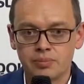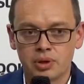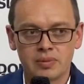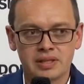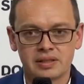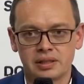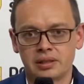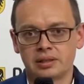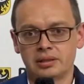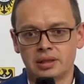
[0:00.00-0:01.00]
promesy
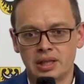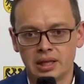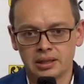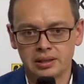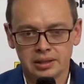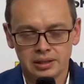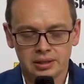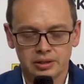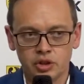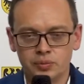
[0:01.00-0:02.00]
dla
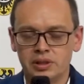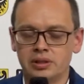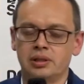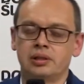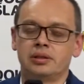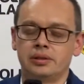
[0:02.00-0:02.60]
gmin e,